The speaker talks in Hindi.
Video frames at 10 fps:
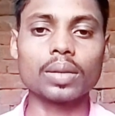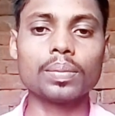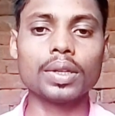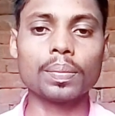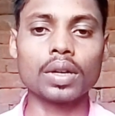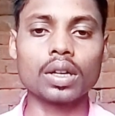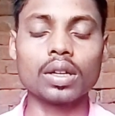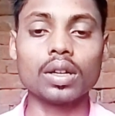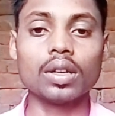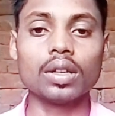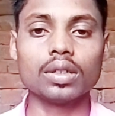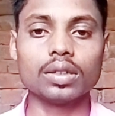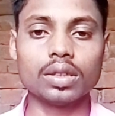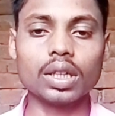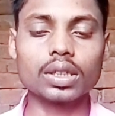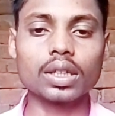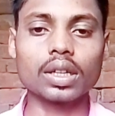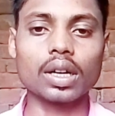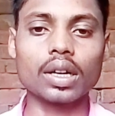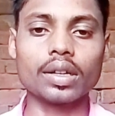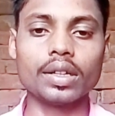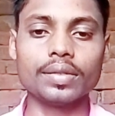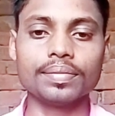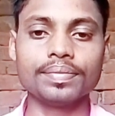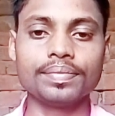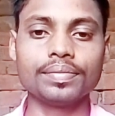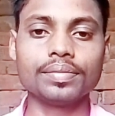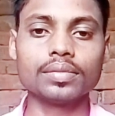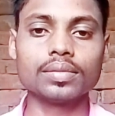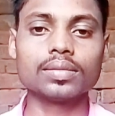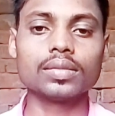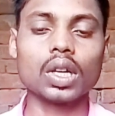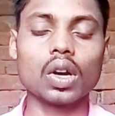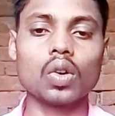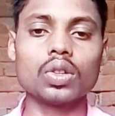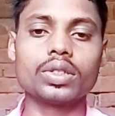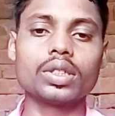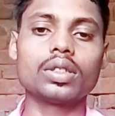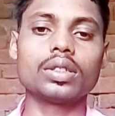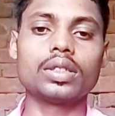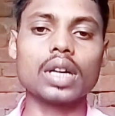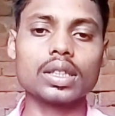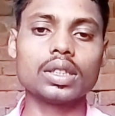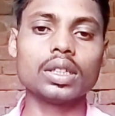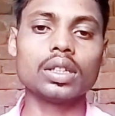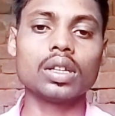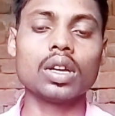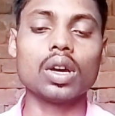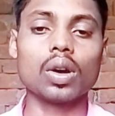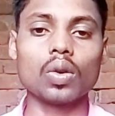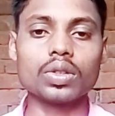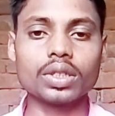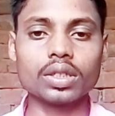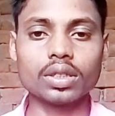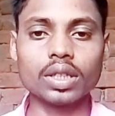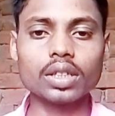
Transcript: कर्तव्य पर डट के खड़ा रहें और जिस जाति और जिस